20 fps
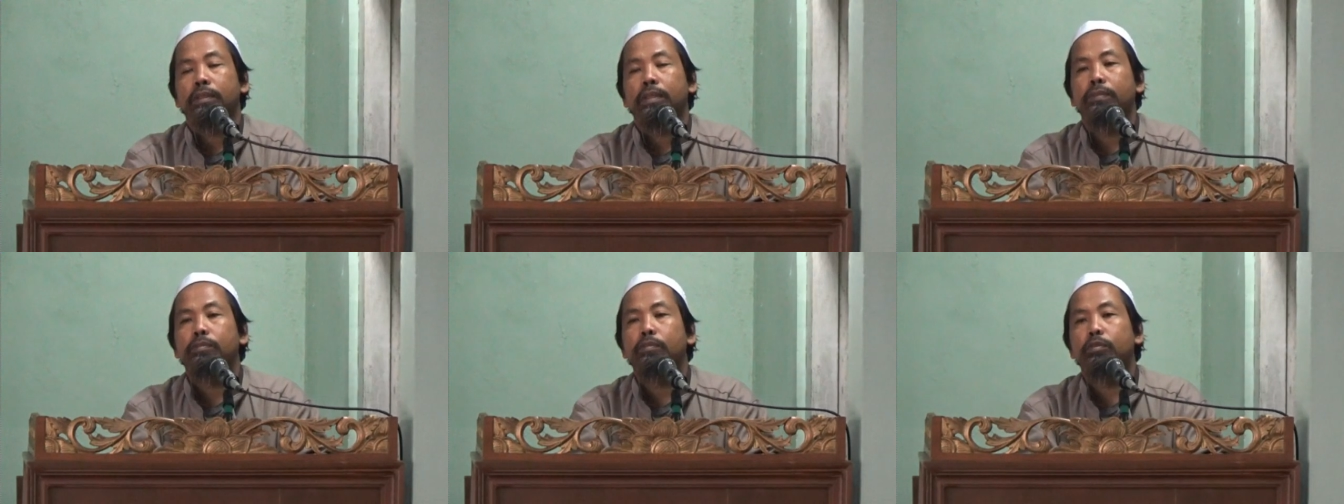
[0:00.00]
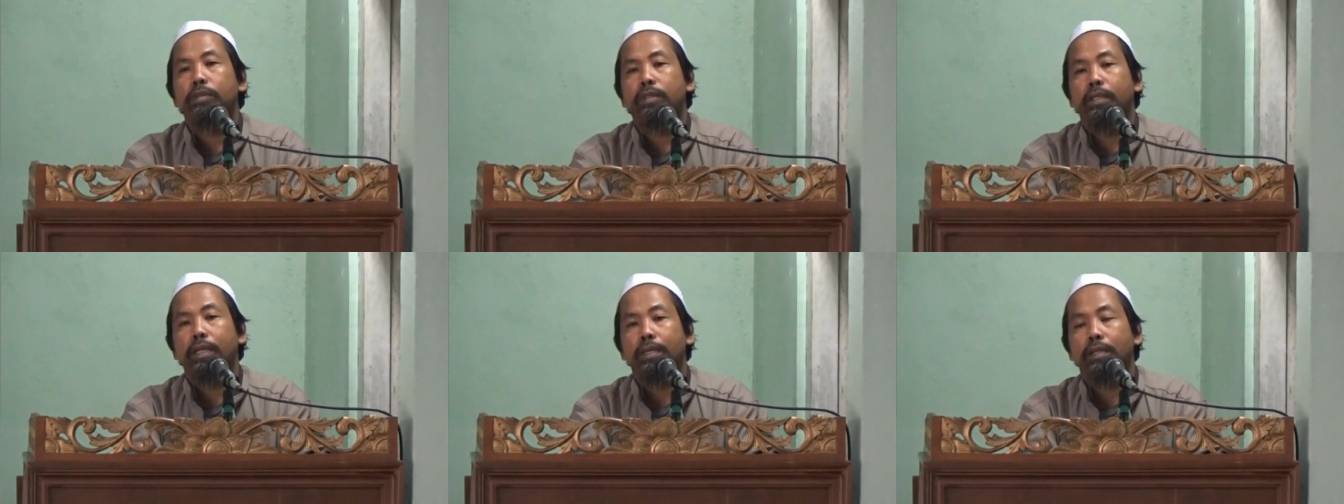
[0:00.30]

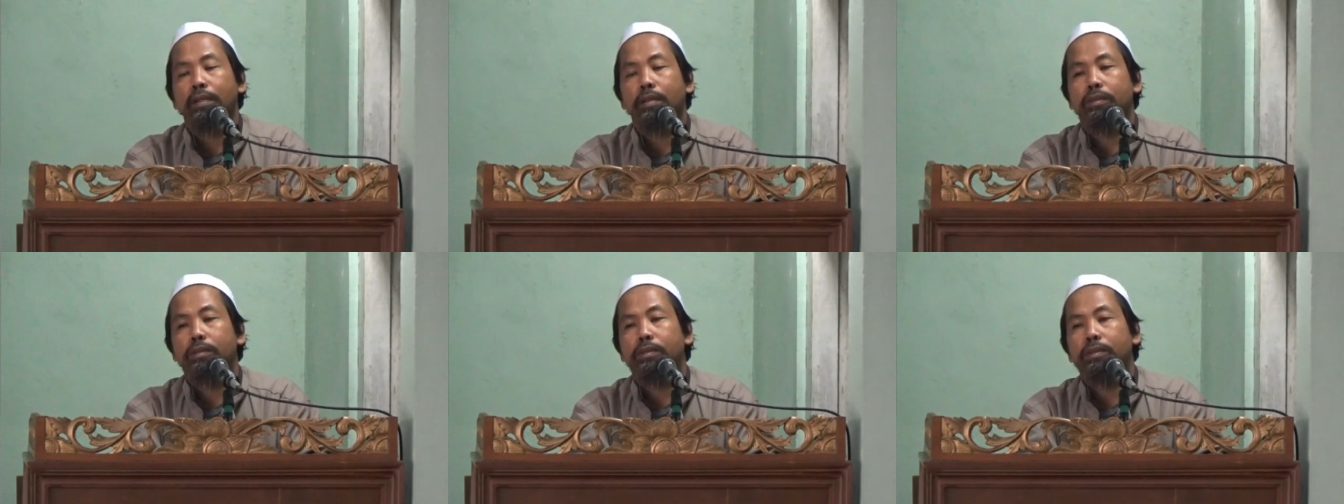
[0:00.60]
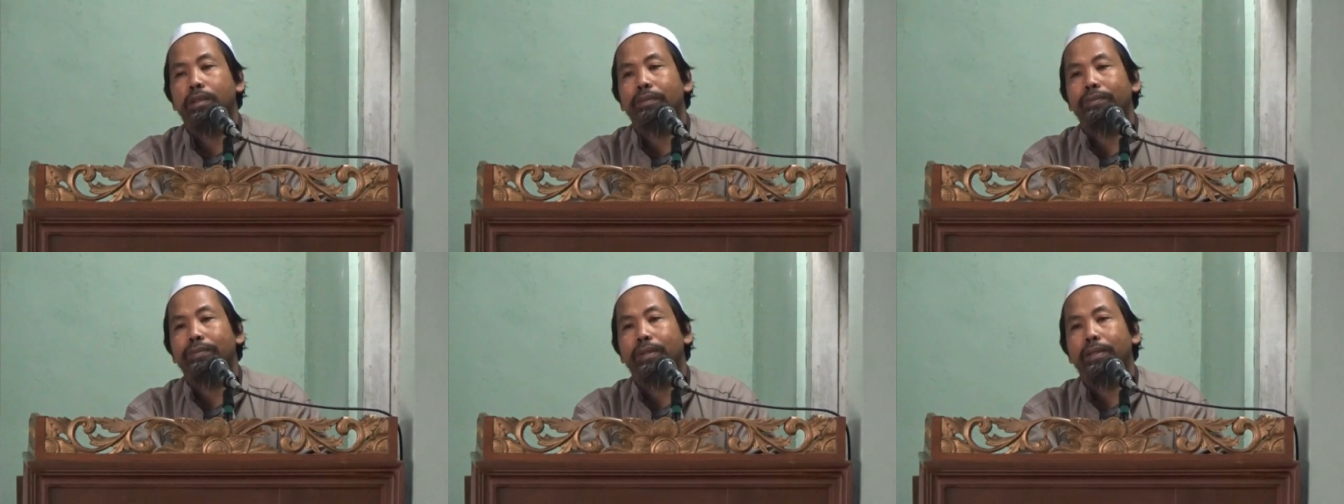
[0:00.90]
Kemudian
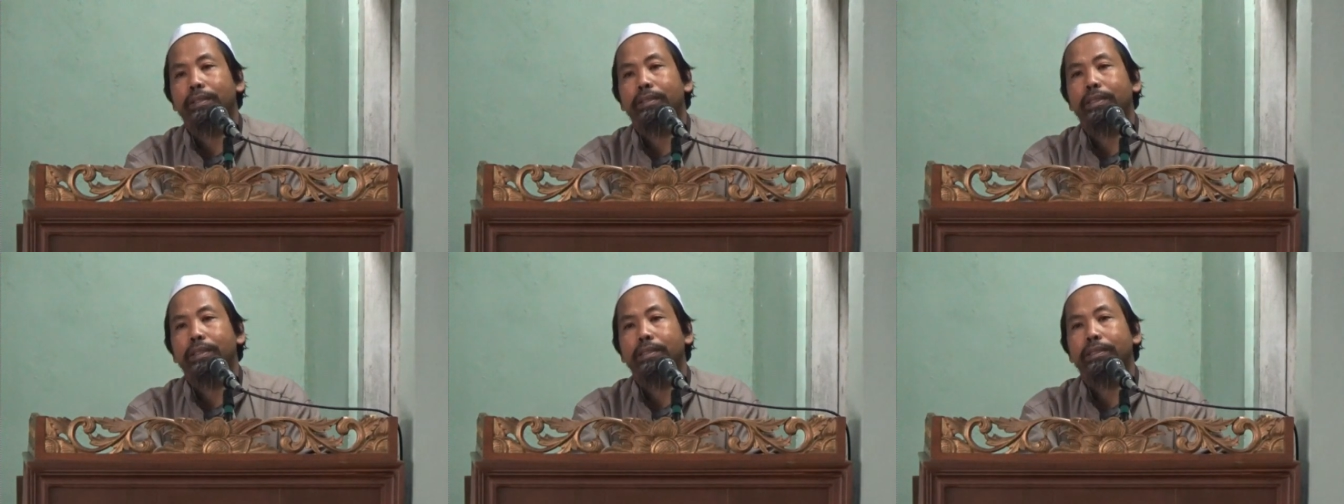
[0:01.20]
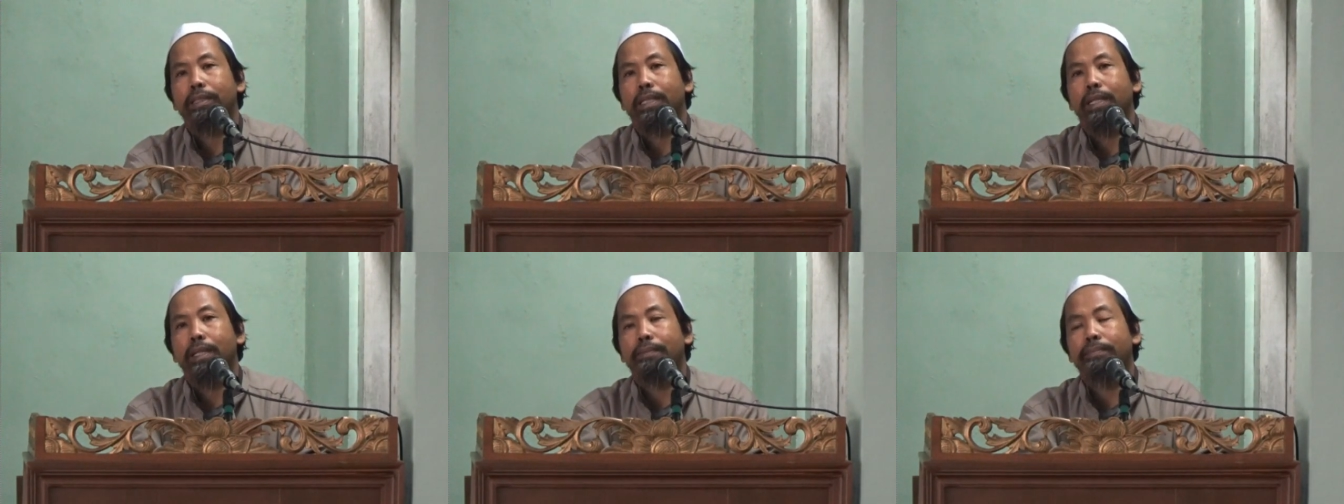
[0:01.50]
Rasulullah
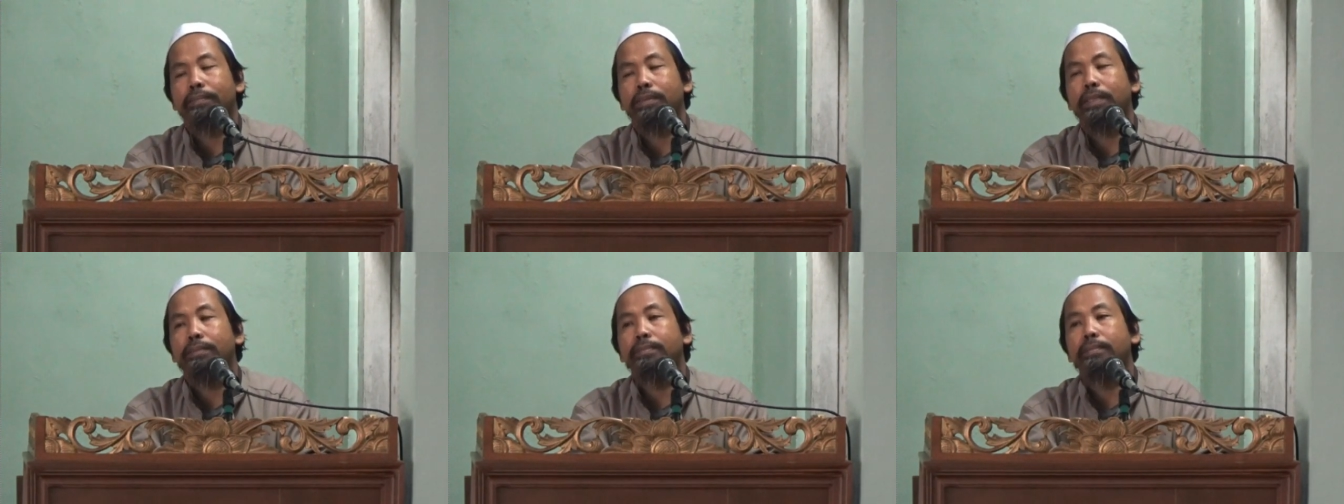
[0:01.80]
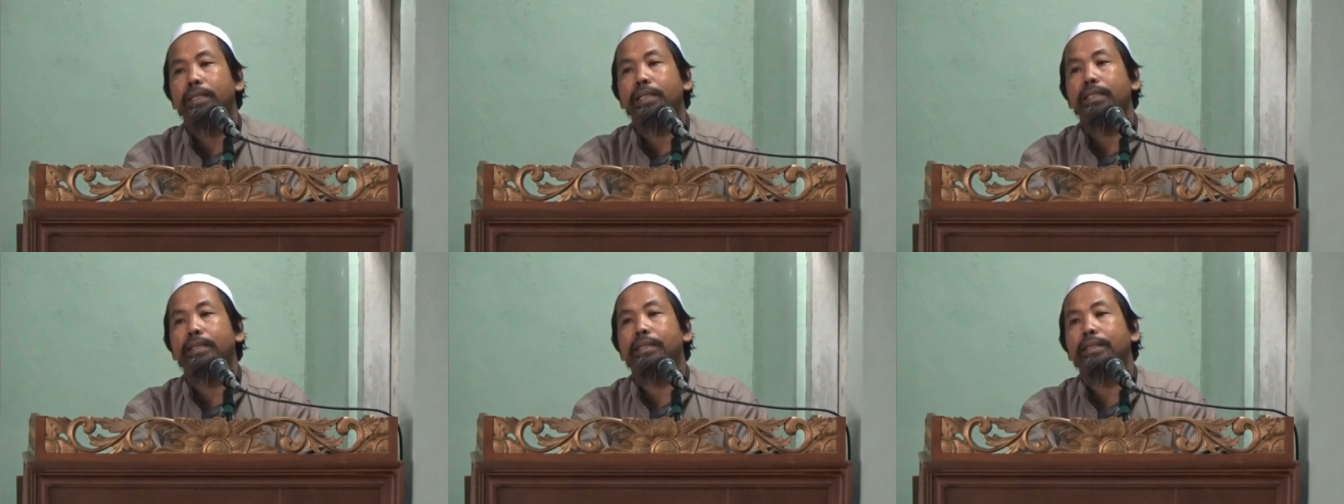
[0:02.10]
SAW
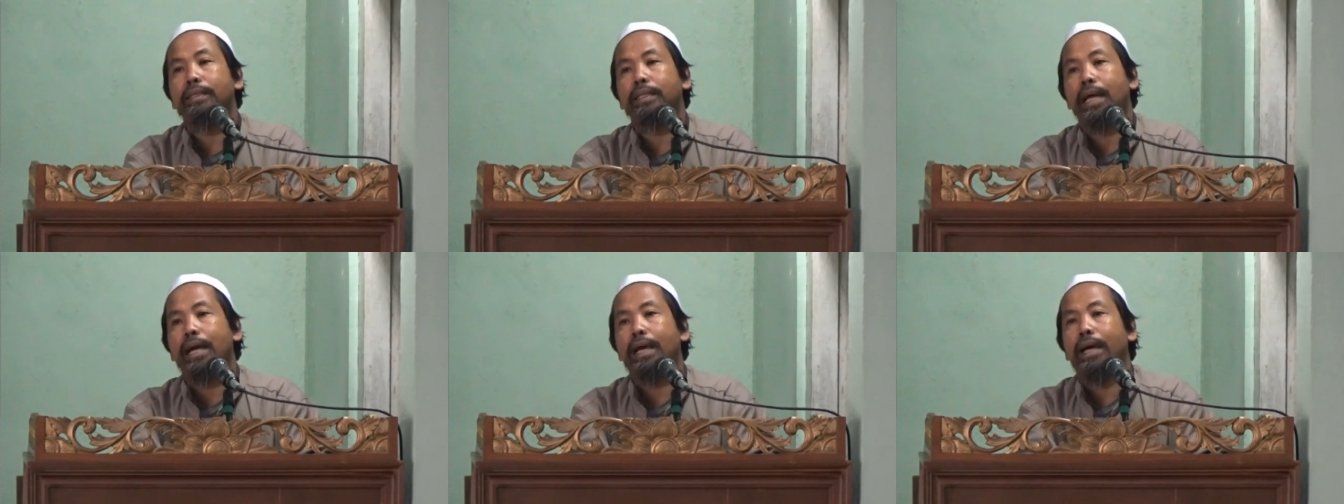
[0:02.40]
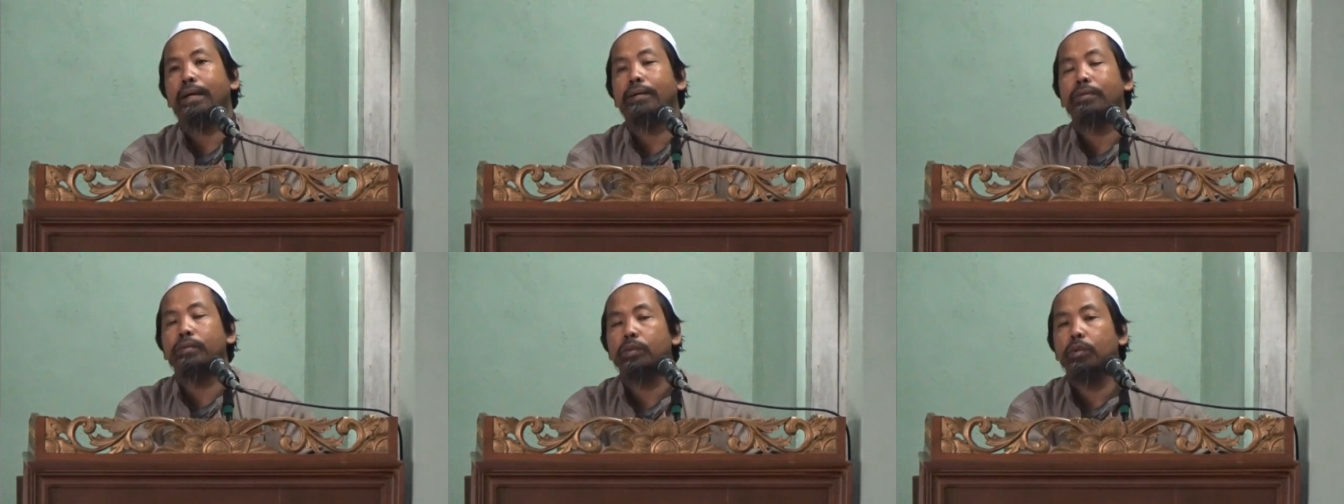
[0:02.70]

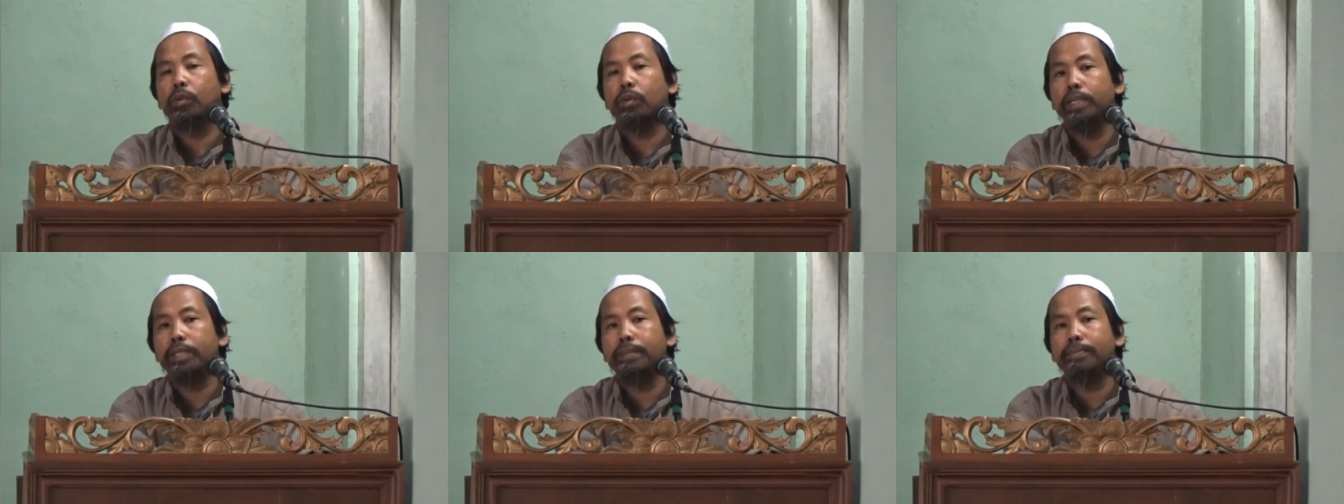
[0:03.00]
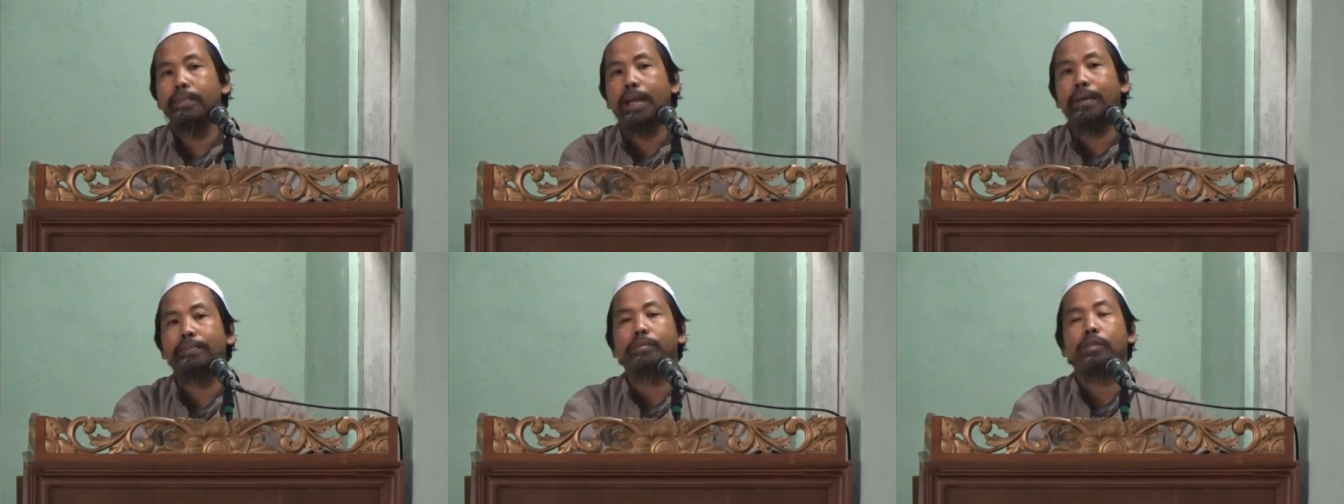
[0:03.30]
diminta untuk
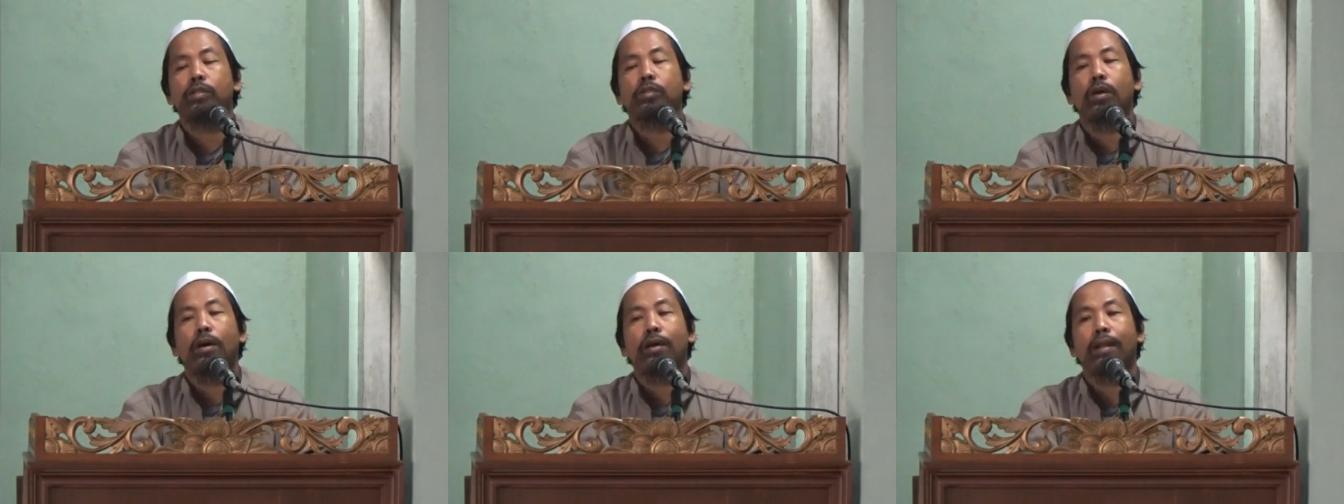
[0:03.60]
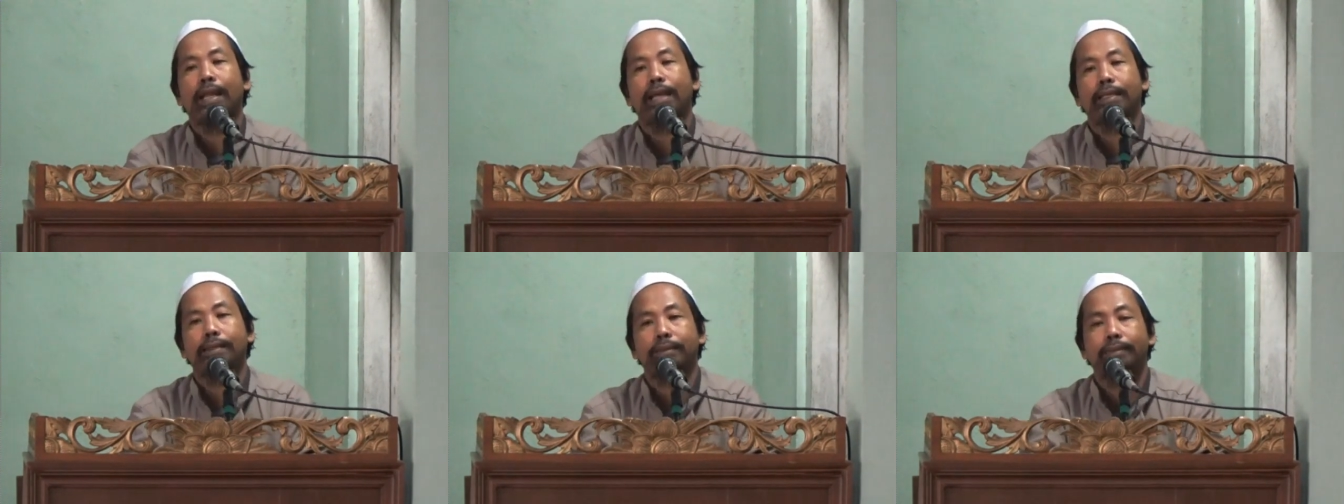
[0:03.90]
imam
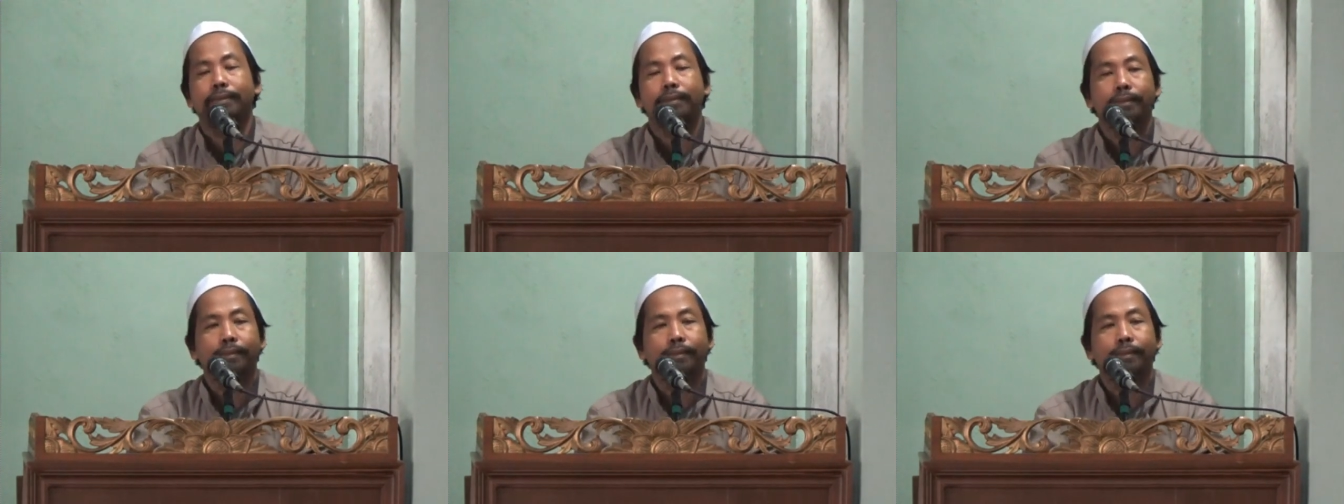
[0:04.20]
sholat.